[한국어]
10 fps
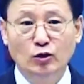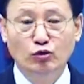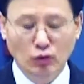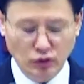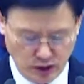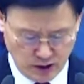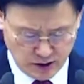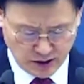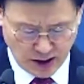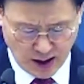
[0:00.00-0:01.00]

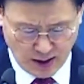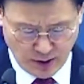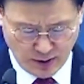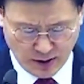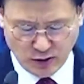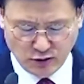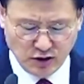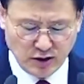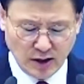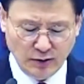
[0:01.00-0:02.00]
구원을 사람이 만들
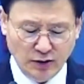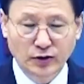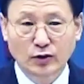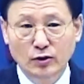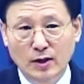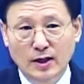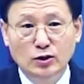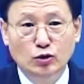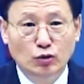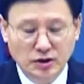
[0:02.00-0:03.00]
수 있다면
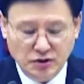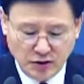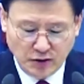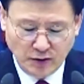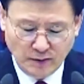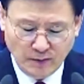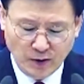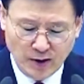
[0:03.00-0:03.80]
얼마나 좋겠어요.